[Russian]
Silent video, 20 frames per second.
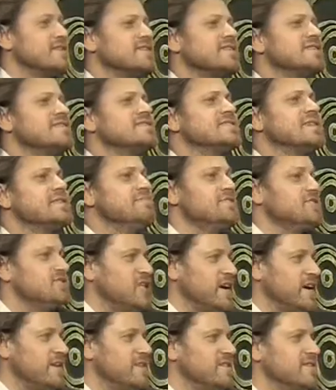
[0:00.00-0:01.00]

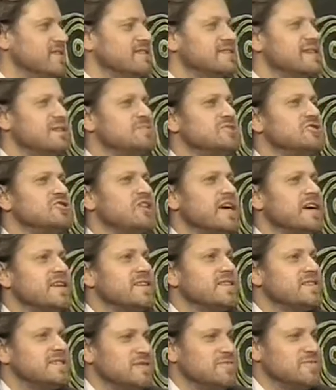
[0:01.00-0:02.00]
замечательный, замечательный,
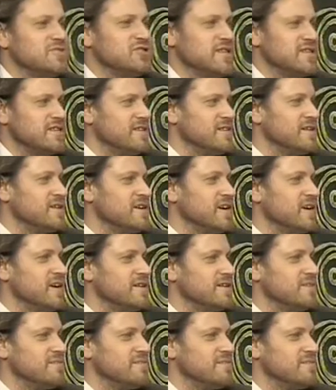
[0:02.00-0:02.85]
замечательный край.